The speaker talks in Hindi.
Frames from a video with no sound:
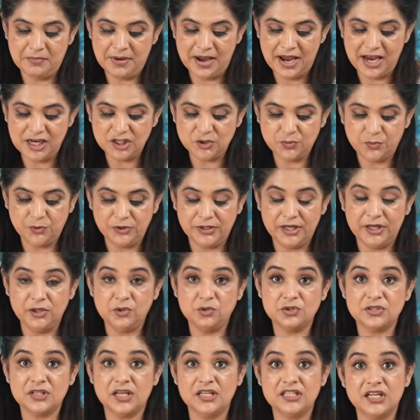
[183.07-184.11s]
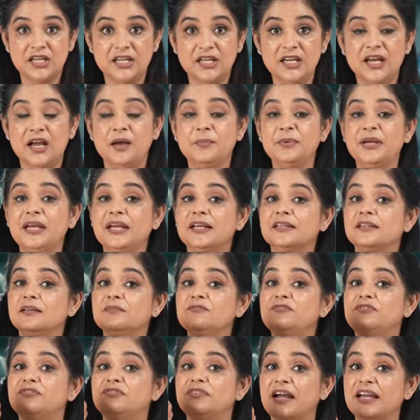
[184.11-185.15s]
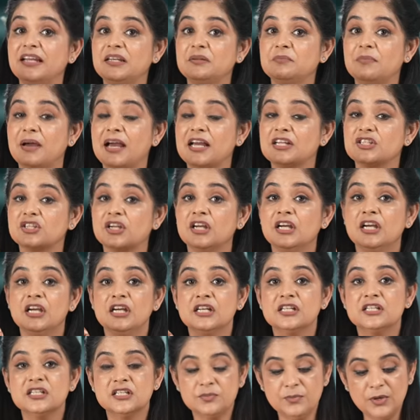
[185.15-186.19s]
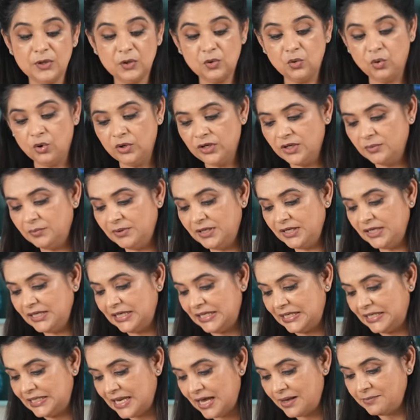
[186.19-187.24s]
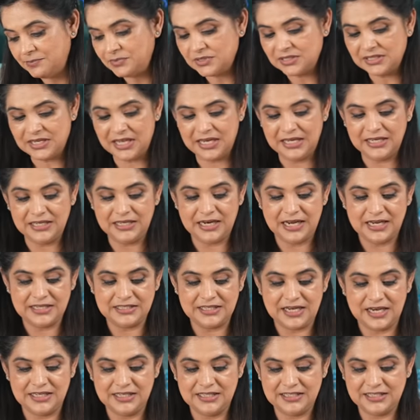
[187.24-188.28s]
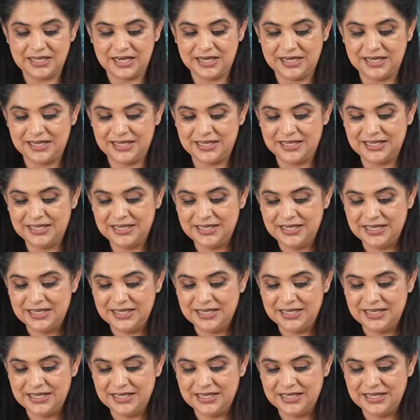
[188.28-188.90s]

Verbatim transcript: मैश पोटेटोज़ का चाहिए हमें एकदम फाइन मैश जिसमें कोई भी लम्ब नहीं रह जाने चाहिए